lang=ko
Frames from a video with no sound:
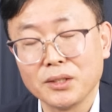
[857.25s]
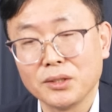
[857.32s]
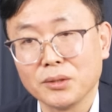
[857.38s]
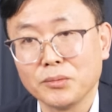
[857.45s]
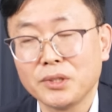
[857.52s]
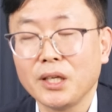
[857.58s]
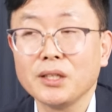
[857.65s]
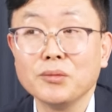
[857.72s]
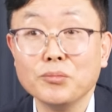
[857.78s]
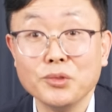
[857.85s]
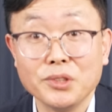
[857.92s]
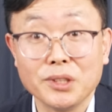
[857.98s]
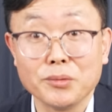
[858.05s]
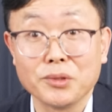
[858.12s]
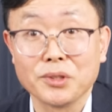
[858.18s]
지금 세금
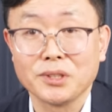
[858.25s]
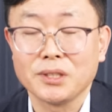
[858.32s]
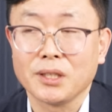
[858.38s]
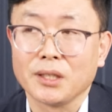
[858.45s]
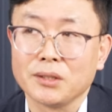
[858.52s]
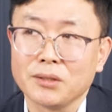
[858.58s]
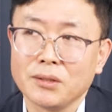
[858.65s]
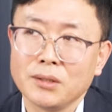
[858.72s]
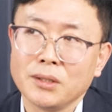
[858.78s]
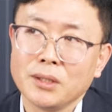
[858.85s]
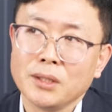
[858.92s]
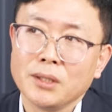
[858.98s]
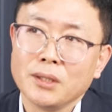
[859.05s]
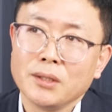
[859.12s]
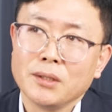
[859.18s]
문제부터 시작해서
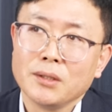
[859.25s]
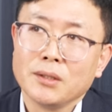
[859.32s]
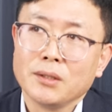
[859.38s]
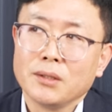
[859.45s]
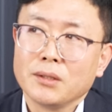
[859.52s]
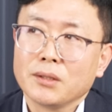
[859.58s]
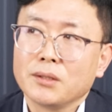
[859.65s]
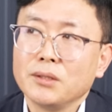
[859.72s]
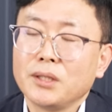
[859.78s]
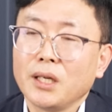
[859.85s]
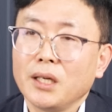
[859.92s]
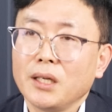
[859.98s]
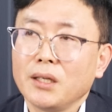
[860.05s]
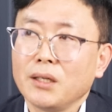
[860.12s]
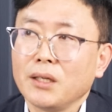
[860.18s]

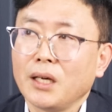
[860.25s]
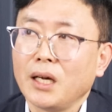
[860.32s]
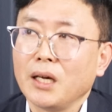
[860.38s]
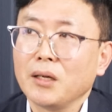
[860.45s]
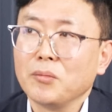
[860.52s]
그게